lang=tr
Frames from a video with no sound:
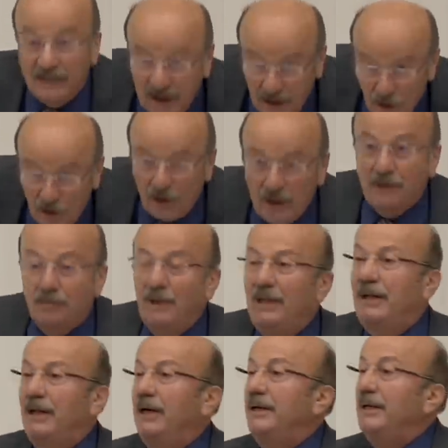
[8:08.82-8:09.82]
vekil
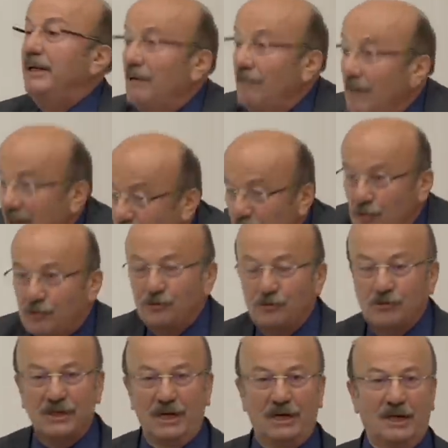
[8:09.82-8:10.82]
öğretmenlere niye
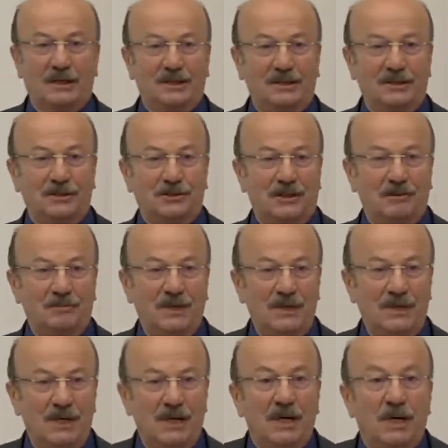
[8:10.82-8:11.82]
vermiyorsunuz değerli arkadaşlar?
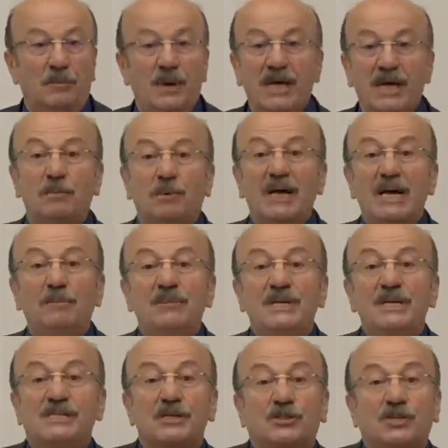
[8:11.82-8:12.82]
Peki bana
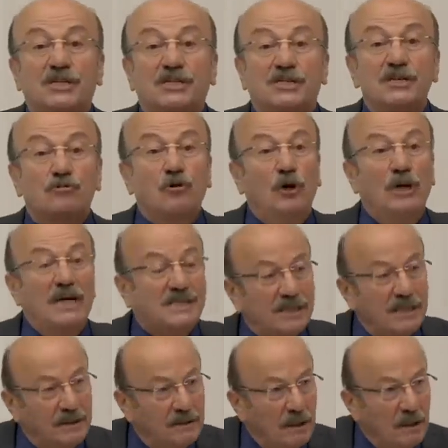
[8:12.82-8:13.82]
birisi çıksın
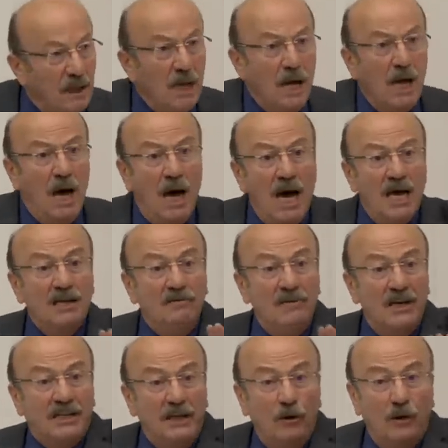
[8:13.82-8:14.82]
söylesin. Hadi
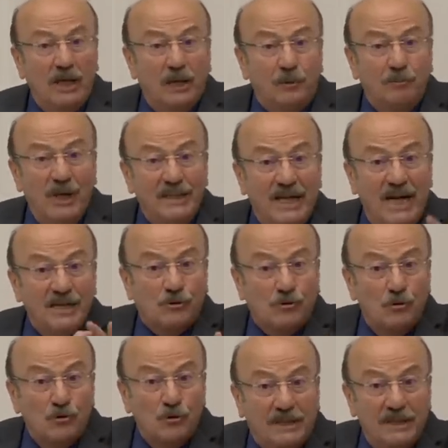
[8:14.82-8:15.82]
vekil öğretmen
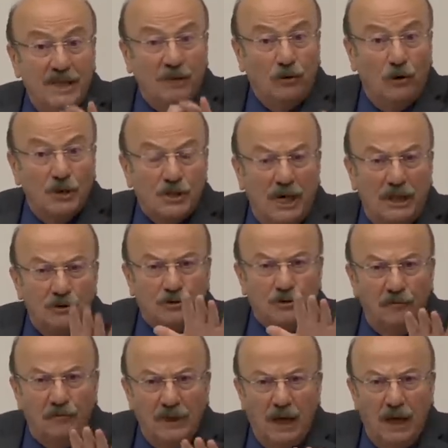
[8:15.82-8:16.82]
ders ücretine göre
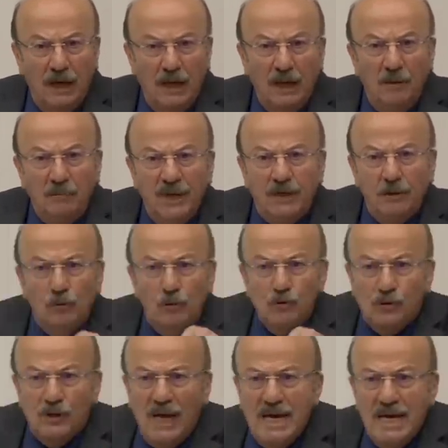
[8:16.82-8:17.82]
çalışıyor filan. Peki
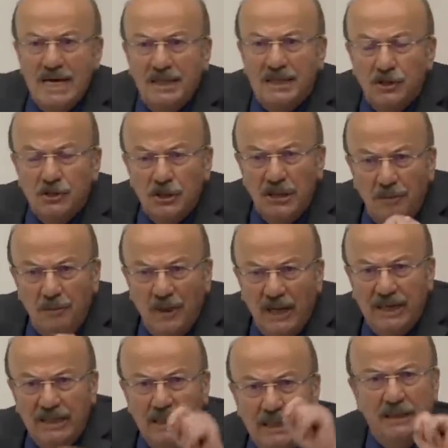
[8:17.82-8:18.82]
usta eğiticiler,
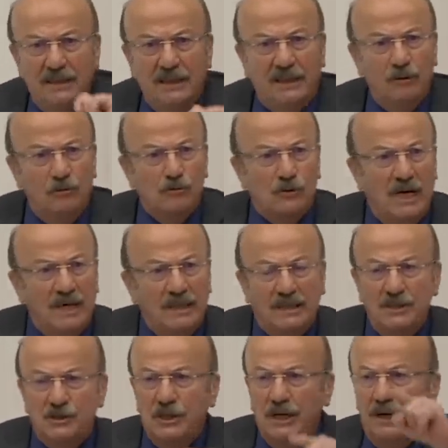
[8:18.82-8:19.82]
belediyelerdeki usta
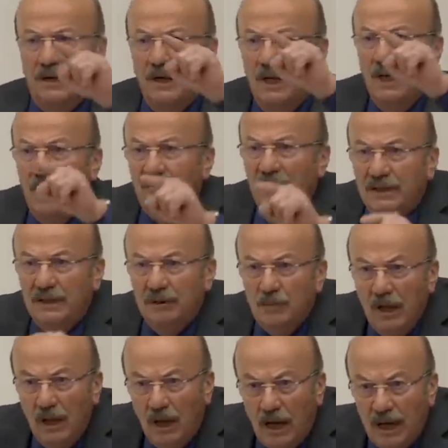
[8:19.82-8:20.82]
eğiticiler,
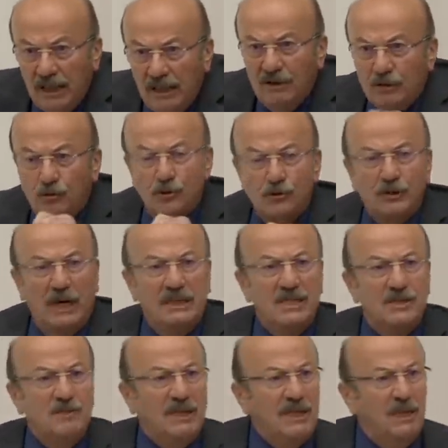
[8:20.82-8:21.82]
efendim Aile ve Sosyal
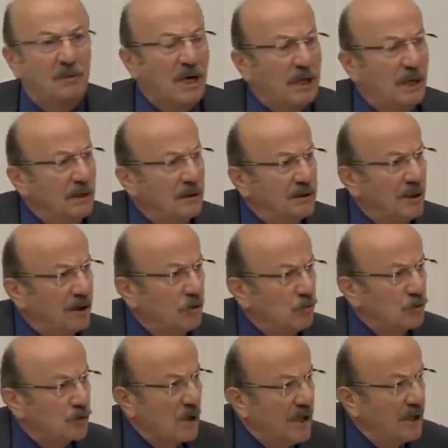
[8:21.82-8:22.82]
Hizmetler Bakanlığındaki
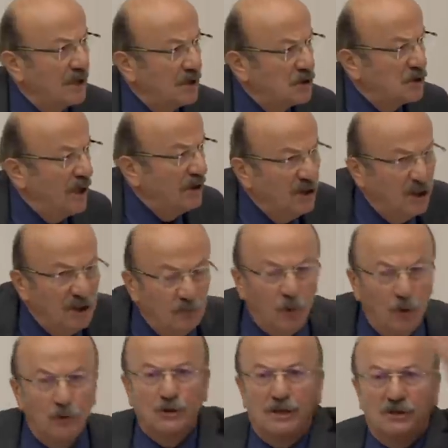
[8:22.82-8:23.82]
usta eğiticiler
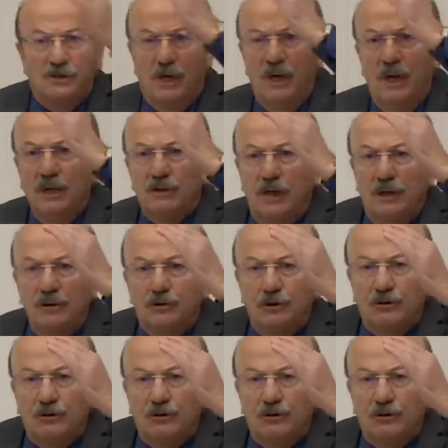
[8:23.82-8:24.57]
yıl boyunca çalış,